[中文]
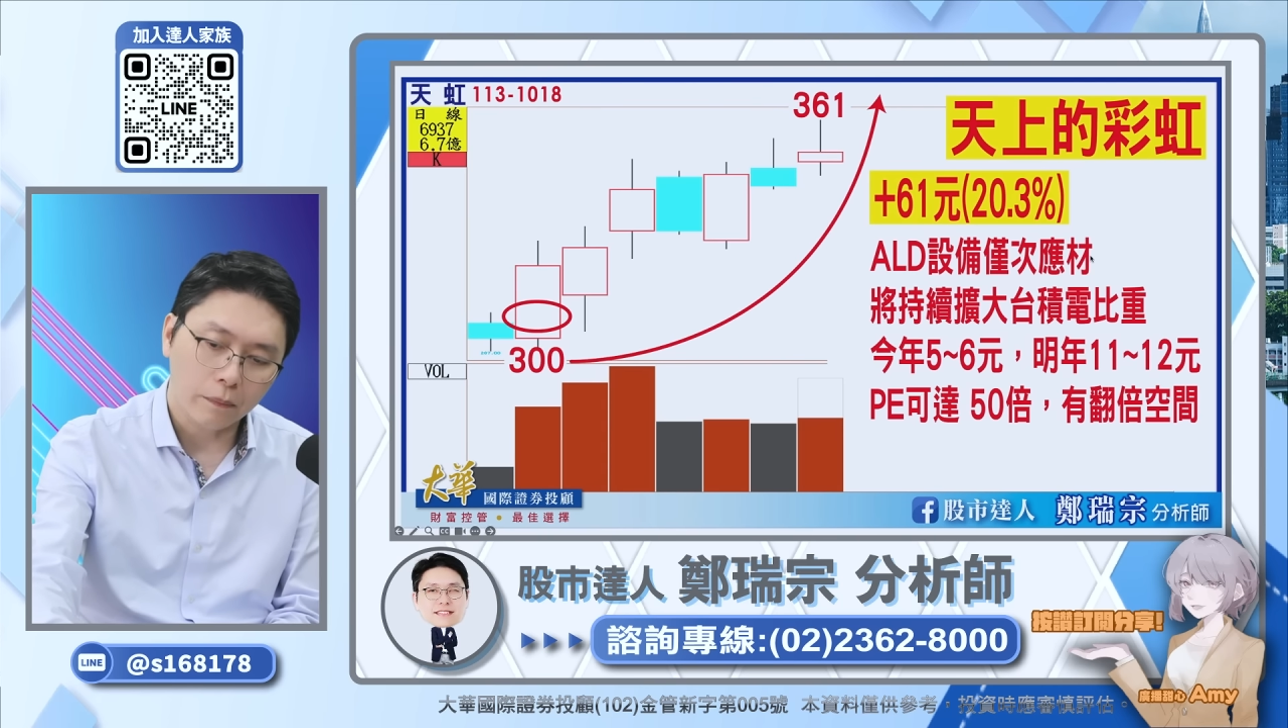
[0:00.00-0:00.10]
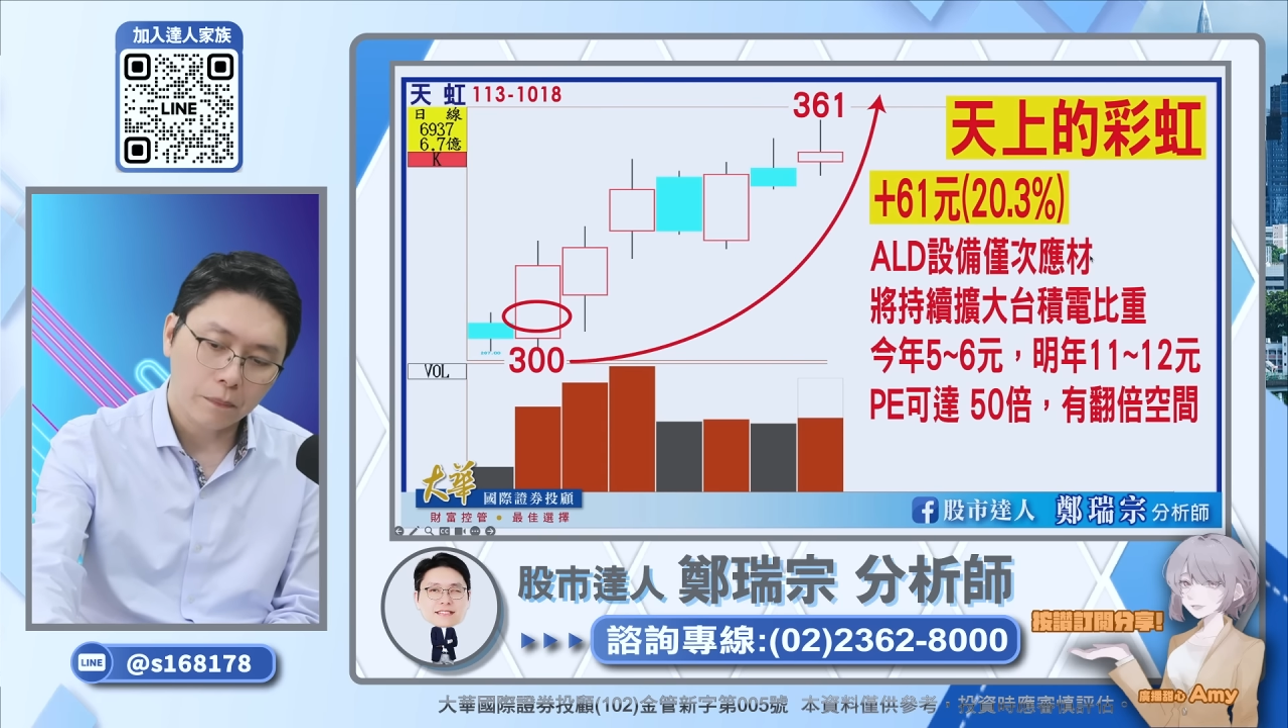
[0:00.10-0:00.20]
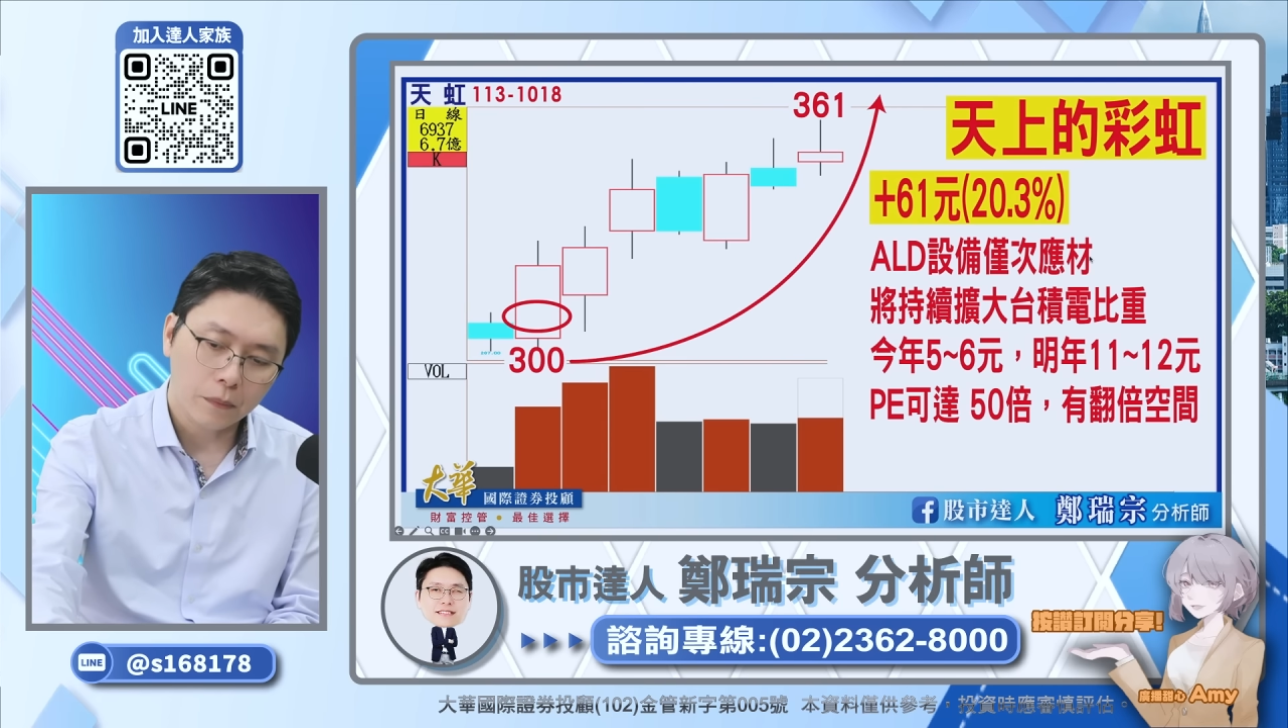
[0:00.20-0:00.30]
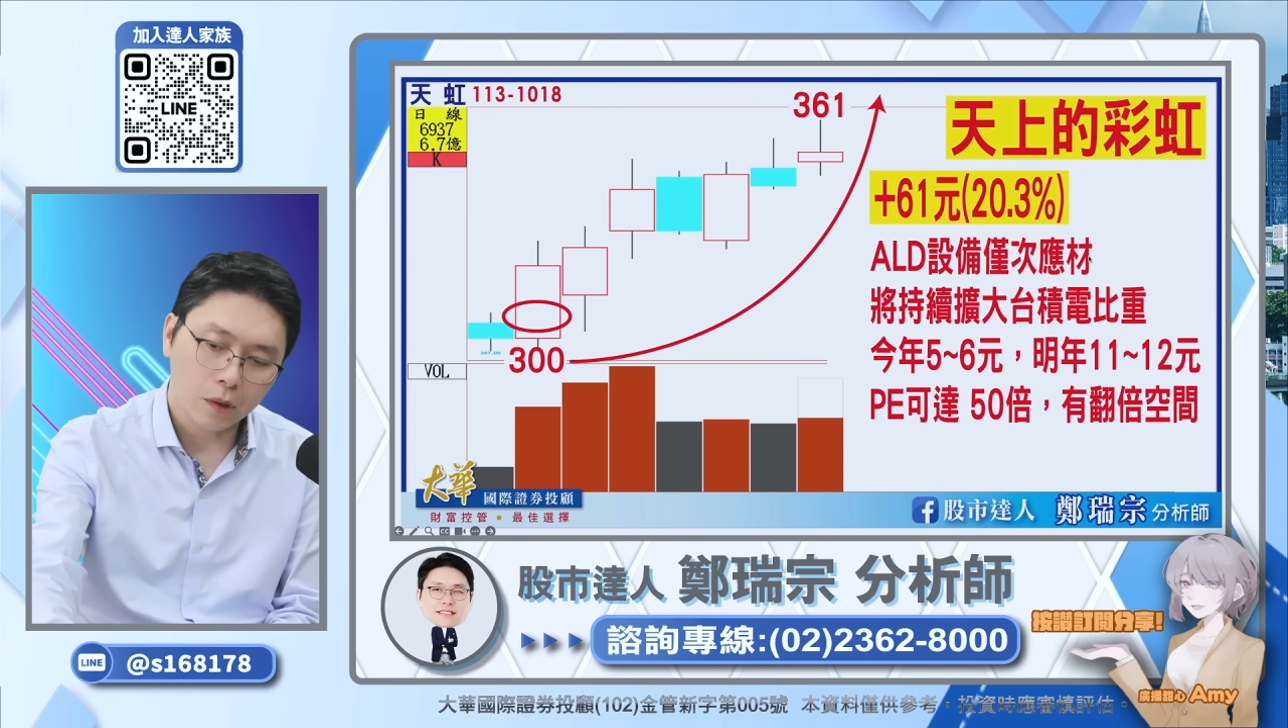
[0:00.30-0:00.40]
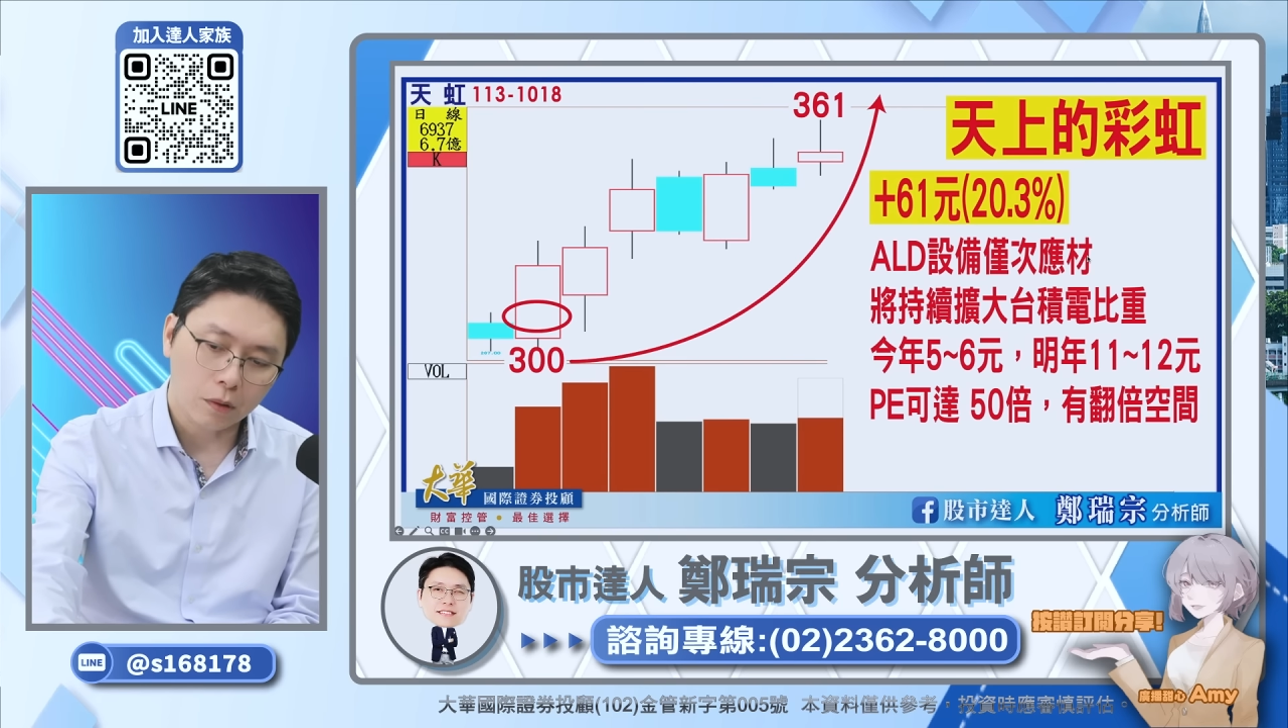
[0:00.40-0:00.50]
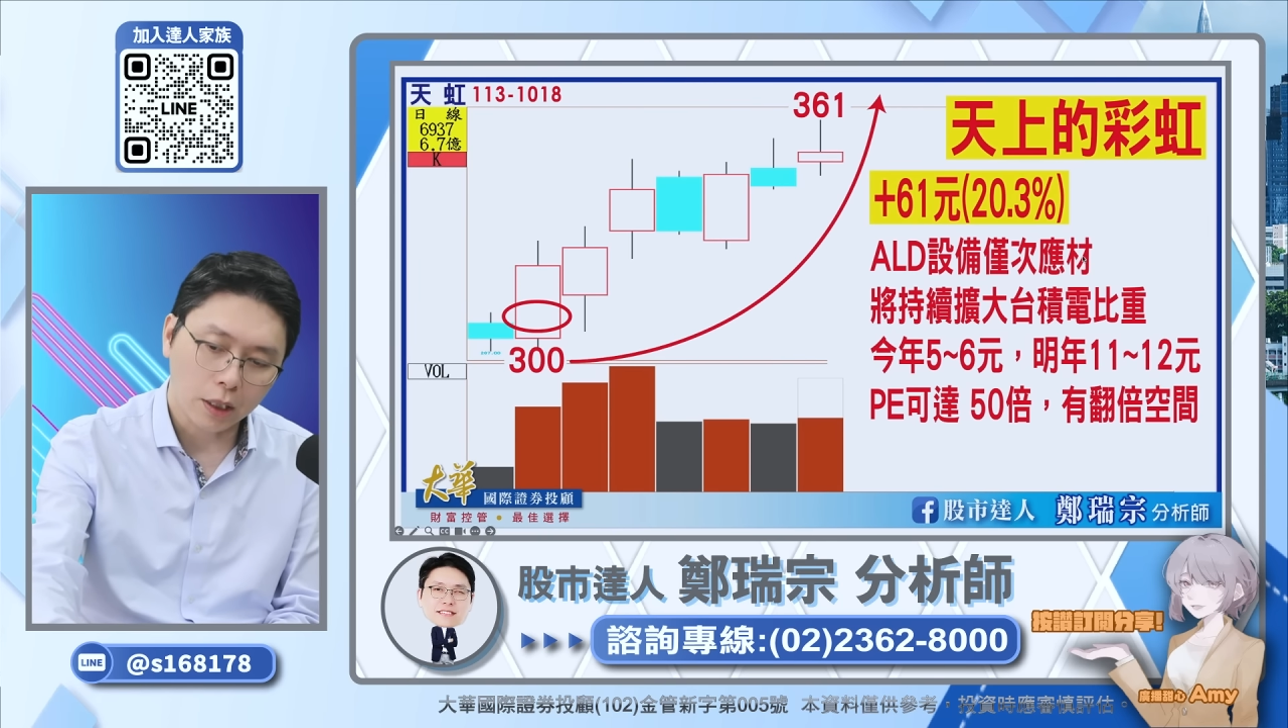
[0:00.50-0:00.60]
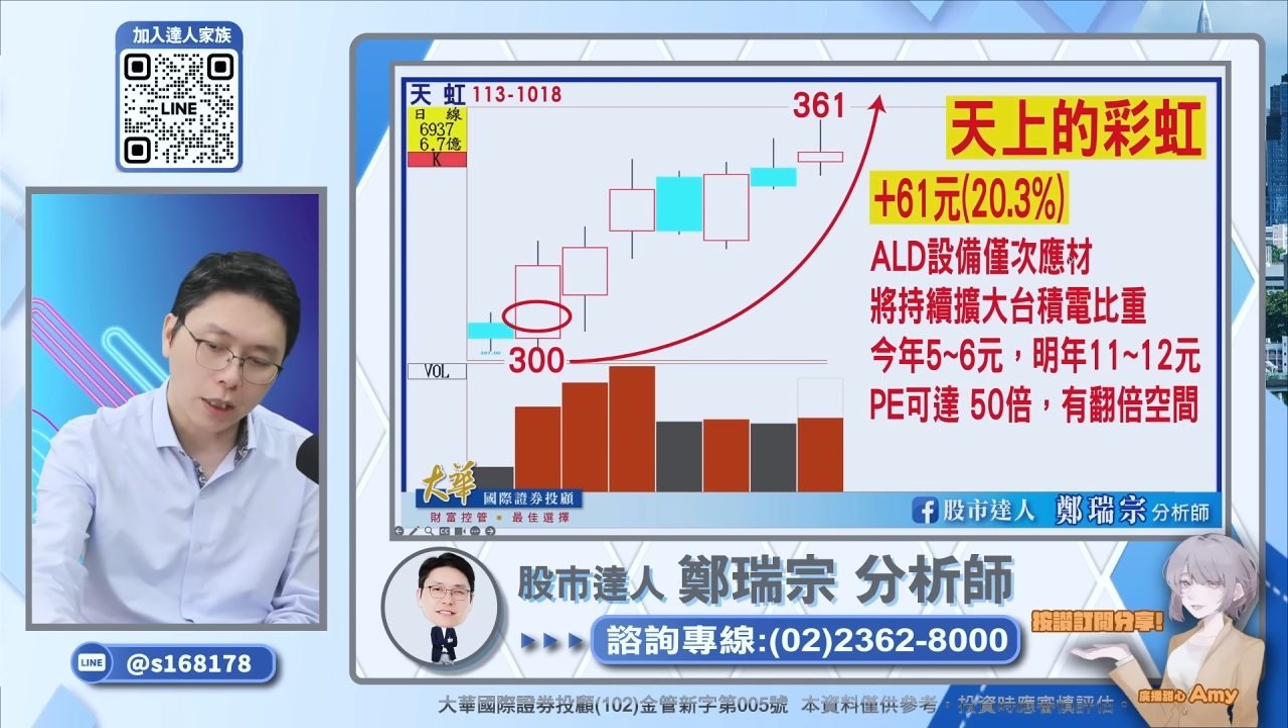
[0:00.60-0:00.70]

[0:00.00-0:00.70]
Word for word: 嗯，好，那